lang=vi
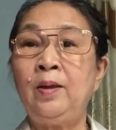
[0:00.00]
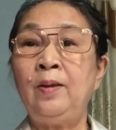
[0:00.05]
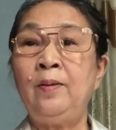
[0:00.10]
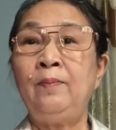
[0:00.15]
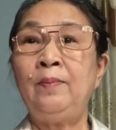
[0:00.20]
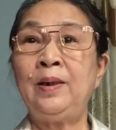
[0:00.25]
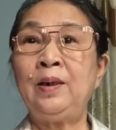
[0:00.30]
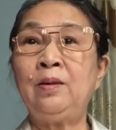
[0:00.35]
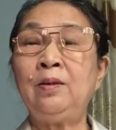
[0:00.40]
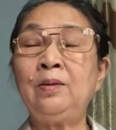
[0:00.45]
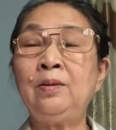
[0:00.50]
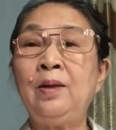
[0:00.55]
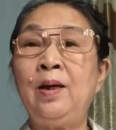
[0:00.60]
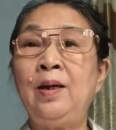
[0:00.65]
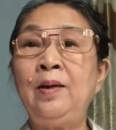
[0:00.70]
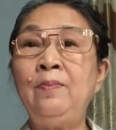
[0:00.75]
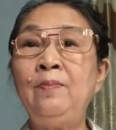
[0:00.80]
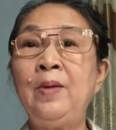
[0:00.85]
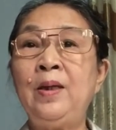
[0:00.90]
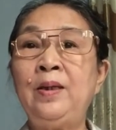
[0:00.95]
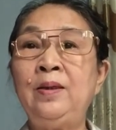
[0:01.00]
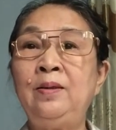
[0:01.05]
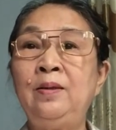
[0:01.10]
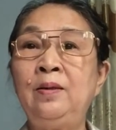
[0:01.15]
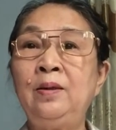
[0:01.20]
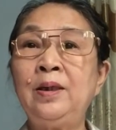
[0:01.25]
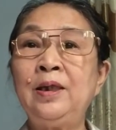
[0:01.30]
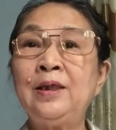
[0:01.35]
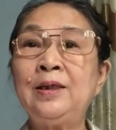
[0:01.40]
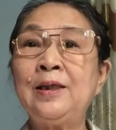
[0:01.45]
mình có thể bị
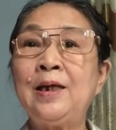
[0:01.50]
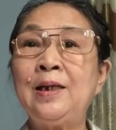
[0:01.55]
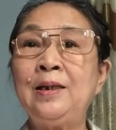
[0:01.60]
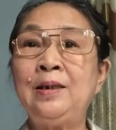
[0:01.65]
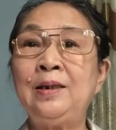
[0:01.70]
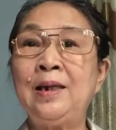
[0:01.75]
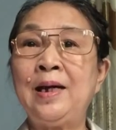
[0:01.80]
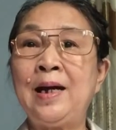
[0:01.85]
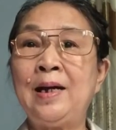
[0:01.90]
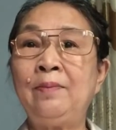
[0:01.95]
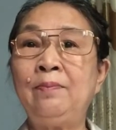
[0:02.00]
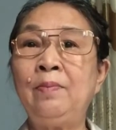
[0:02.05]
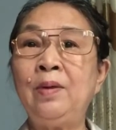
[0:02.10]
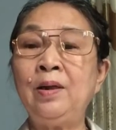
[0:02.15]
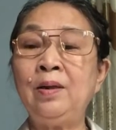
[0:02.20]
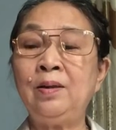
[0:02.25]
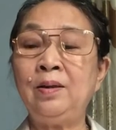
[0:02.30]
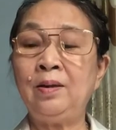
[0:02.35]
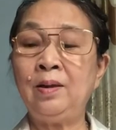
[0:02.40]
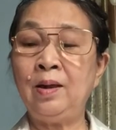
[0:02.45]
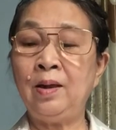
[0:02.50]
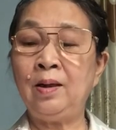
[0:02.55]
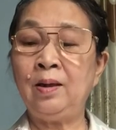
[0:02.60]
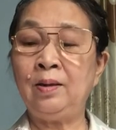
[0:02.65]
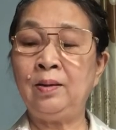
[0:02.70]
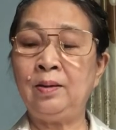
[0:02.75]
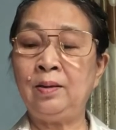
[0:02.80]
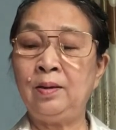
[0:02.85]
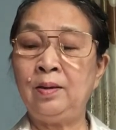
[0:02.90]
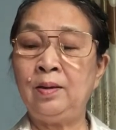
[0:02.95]
những cái tai nạn bất
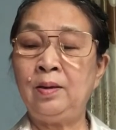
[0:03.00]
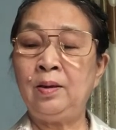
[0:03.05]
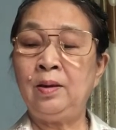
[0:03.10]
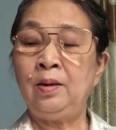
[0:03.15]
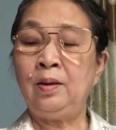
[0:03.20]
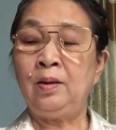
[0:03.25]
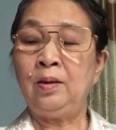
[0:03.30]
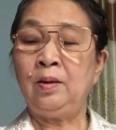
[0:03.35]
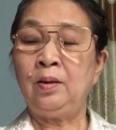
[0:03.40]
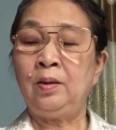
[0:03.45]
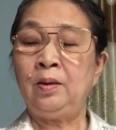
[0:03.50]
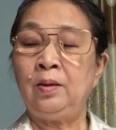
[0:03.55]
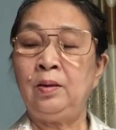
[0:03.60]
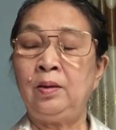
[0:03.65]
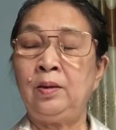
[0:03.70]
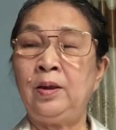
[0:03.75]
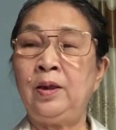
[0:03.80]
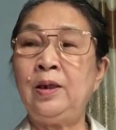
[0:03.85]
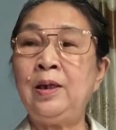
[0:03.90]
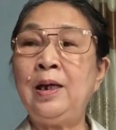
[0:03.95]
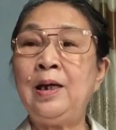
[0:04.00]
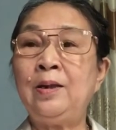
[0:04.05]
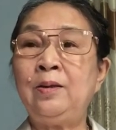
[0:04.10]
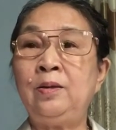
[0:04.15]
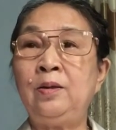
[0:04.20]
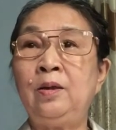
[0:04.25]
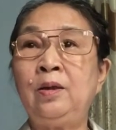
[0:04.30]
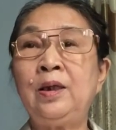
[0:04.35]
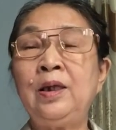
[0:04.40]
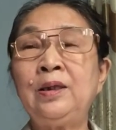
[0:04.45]
ngờ nghĩa là
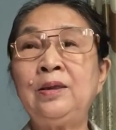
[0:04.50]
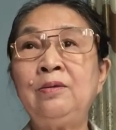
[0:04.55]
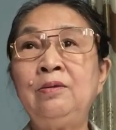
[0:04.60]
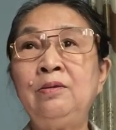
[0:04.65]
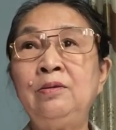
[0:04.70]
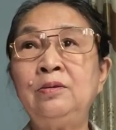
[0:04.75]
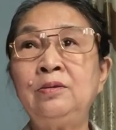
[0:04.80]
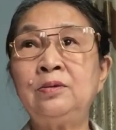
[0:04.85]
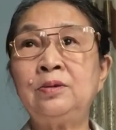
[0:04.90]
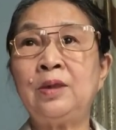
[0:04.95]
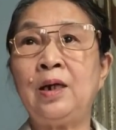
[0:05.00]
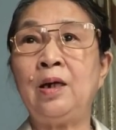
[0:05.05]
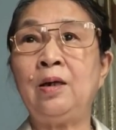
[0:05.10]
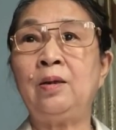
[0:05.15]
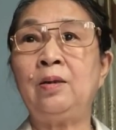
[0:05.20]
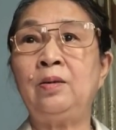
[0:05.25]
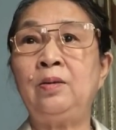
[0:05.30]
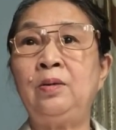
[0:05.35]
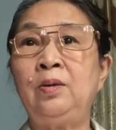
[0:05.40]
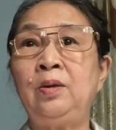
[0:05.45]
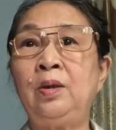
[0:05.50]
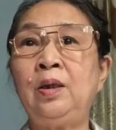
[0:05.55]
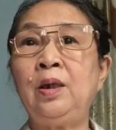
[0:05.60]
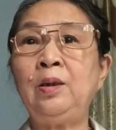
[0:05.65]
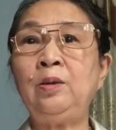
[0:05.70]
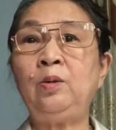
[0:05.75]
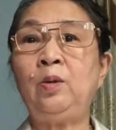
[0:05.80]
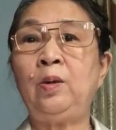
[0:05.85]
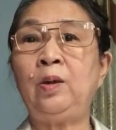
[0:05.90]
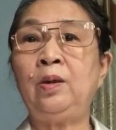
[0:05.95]
những cái thương tật những cái
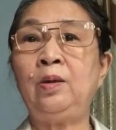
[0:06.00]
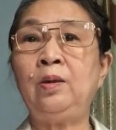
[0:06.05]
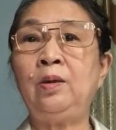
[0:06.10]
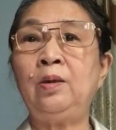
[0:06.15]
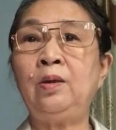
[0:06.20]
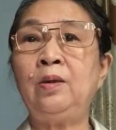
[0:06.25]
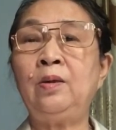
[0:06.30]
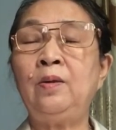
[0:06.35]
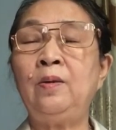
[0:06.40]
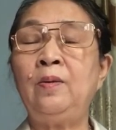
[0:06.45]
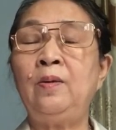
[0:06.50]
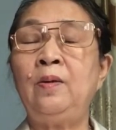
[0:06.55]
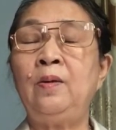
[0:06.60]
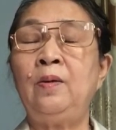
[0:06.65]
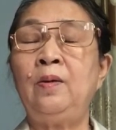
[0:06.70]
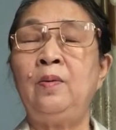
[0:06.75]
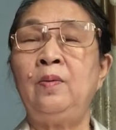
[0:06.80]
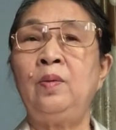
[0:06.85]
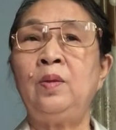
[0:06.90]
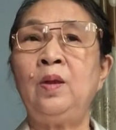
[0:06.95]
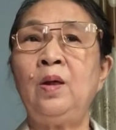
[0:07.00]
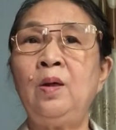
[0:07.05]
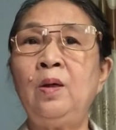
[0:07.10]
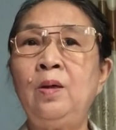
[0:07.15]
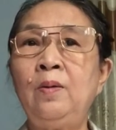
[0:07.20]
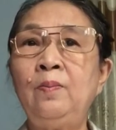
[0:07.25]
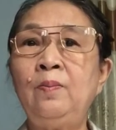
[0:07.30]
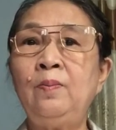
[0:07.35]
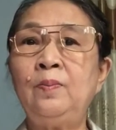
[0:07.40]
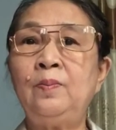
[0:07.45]
chuyện ờ,
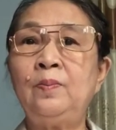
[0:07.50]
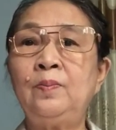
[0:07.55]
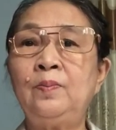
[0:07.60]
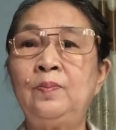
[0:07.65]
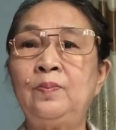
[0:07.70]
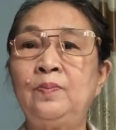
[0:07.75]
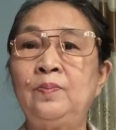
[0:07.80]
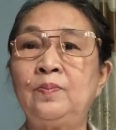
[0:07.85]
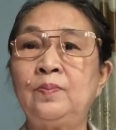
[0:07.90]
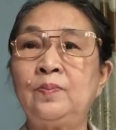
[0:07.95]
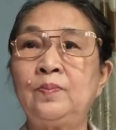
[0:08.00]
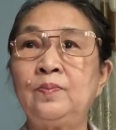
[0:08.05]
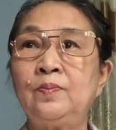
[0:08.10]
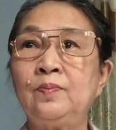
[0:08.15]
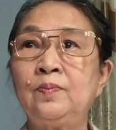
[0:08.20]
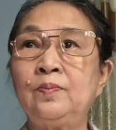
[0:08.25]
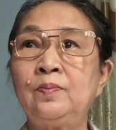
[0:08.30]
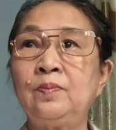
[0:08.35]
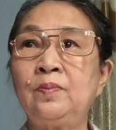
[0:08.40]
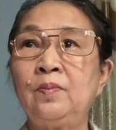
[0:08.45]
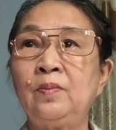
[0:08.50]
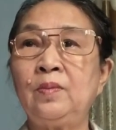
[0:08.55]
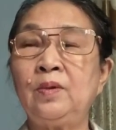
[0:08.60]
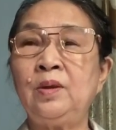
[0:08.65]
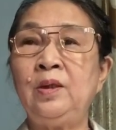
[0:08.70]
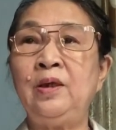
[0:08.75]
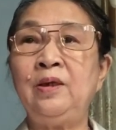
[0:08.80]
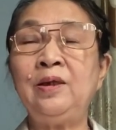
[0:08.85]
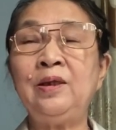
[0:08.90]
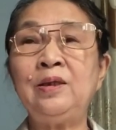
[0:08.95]
nó
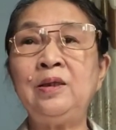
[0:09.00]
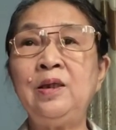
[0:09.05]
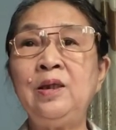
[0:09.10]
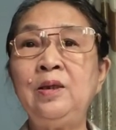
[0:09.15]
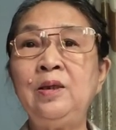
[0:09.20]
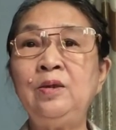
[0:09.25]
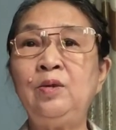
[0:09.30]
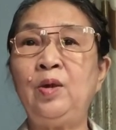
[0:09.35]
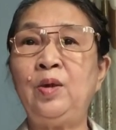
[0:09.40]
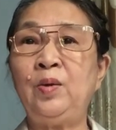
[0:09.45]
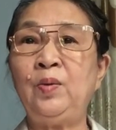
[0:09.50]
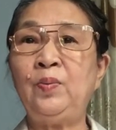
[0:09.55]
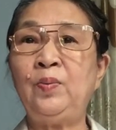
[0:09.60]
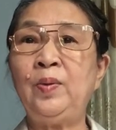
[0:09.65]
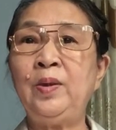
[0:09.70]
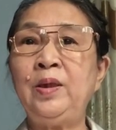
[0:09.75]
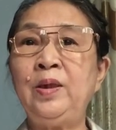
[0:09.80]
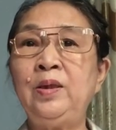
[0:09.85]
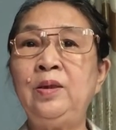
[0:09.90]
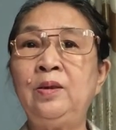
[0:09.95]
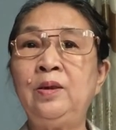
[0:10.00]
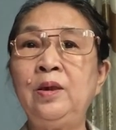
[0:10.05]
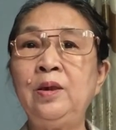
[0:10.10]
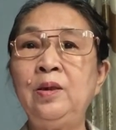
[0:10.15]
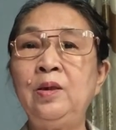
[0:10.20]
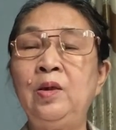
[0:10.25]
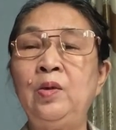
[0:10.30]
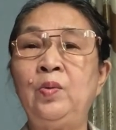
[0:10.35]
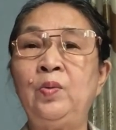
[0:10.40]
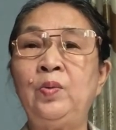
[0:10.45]
những cái tiếng thị phi những cái
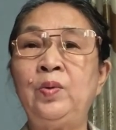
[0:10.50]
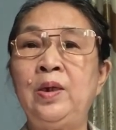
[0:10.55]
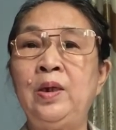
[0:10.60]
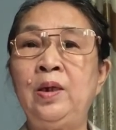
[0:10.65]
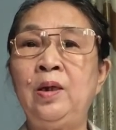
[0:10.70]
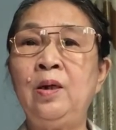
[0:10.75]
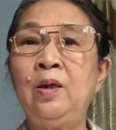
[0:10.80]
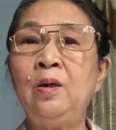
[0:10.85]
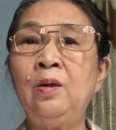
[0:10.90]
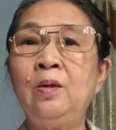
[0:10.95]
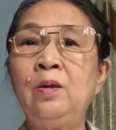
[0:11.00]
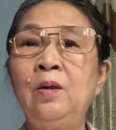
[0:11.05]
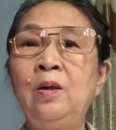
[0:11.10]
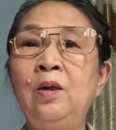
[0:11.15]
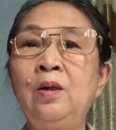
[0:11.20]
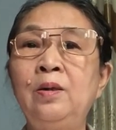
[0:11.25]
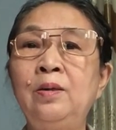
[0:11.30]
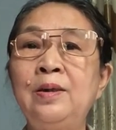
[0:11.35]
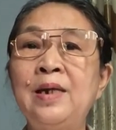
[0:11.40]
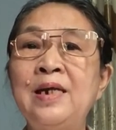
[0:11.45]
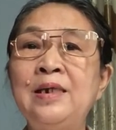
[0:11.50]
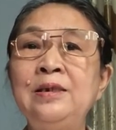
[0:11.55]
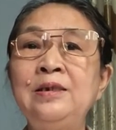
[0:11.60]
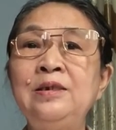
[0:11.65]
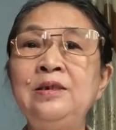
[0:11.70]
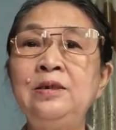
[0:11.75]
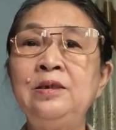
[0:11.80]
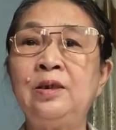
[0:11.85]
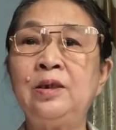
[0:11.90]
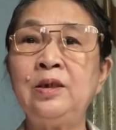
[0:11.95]
điều gì đó nó đánh
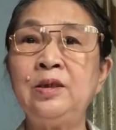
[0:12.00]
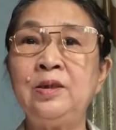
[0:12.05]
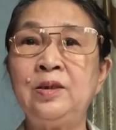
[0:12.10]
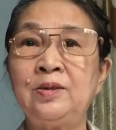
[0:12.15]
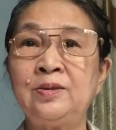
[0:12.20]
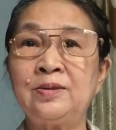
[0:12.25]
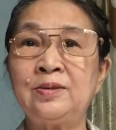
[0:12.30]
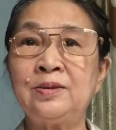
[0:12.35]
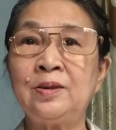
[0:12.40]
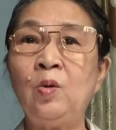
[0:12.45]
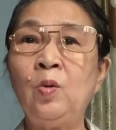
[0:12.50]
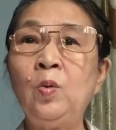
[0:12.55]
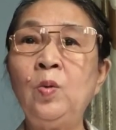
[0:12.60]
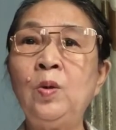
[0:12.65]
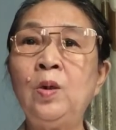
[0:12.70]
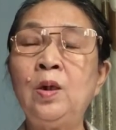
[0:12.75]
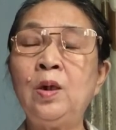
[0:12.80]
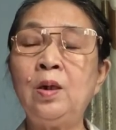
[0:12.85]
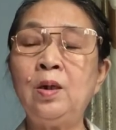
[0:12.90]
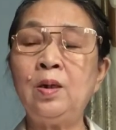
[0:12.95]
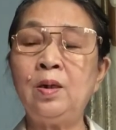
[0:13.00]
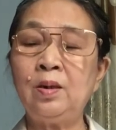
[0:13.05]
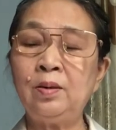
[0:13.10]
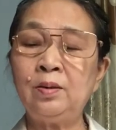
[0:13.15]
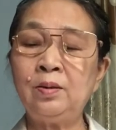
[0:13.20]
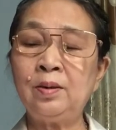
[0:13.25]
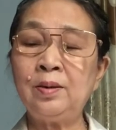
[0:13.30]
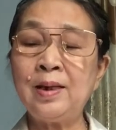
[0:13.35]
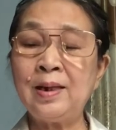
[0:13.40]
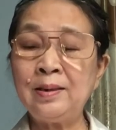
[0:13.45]
những cái chuyện xấu nó
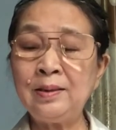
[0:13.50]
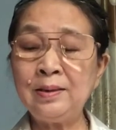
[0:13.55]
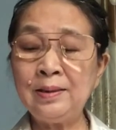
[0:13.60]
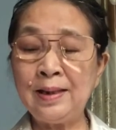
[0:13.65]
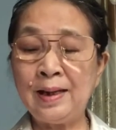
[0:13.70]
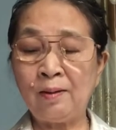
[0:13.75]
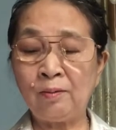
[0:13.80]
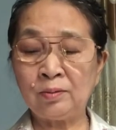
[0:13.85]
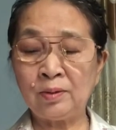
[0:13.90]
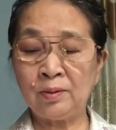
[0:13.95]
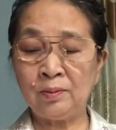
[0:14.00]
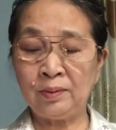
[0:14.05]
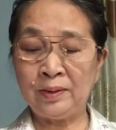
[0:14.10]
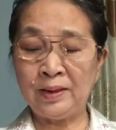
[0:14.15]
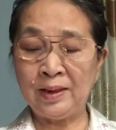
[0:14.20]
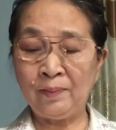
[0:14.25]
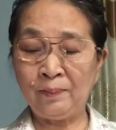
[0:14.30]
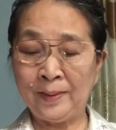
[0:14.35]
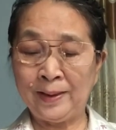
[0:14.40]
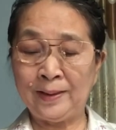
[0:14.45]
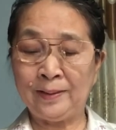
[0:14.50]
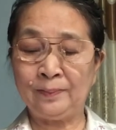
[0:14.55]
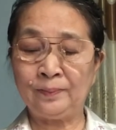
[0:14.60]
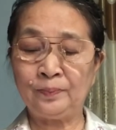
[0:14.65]
nó đánh vào vào mình